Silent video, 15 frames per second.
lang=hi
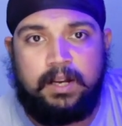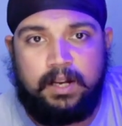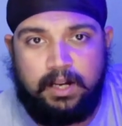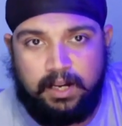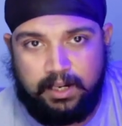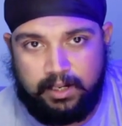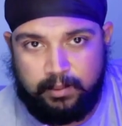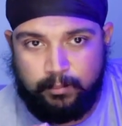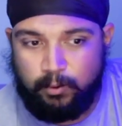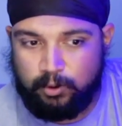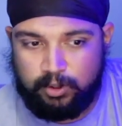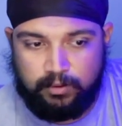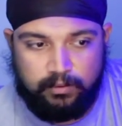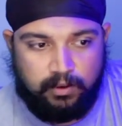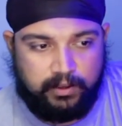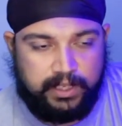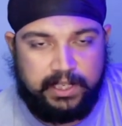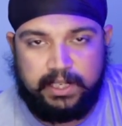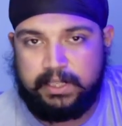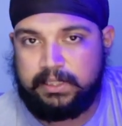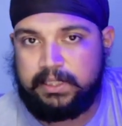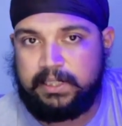अगर मोटो व्लॉगिंग
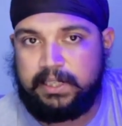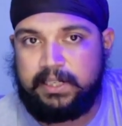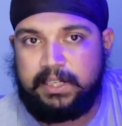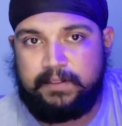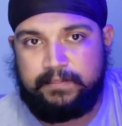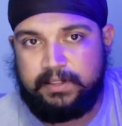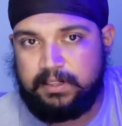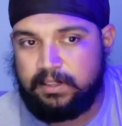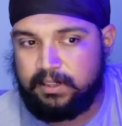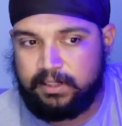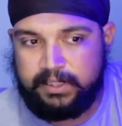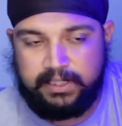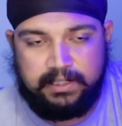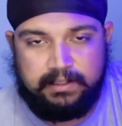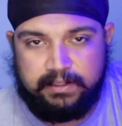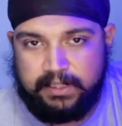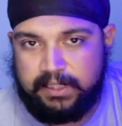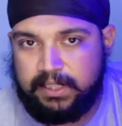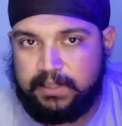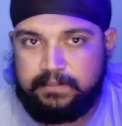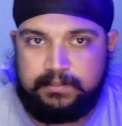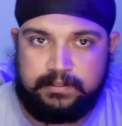करते हैं या फिर इन रियल
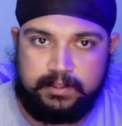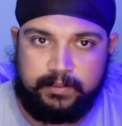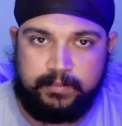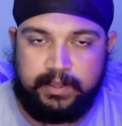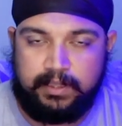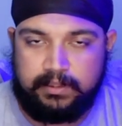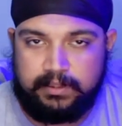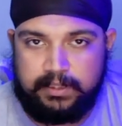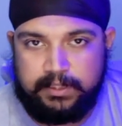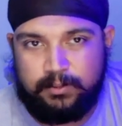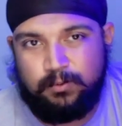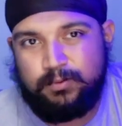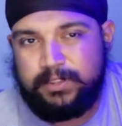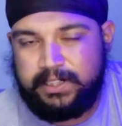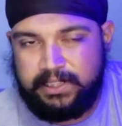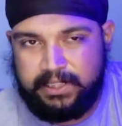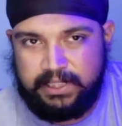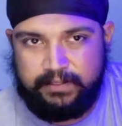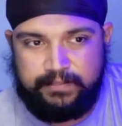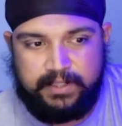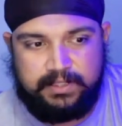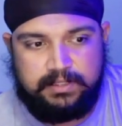लाइफ स्ट्रीम करते हैं तो उनके लिए
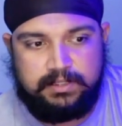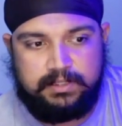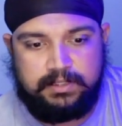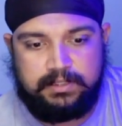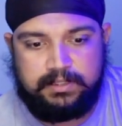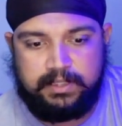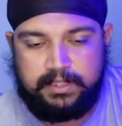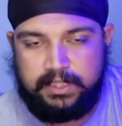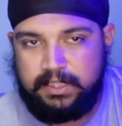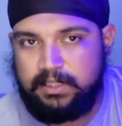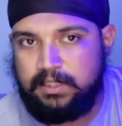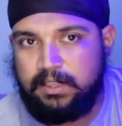काफ़ी अच्छी चीज़ है कि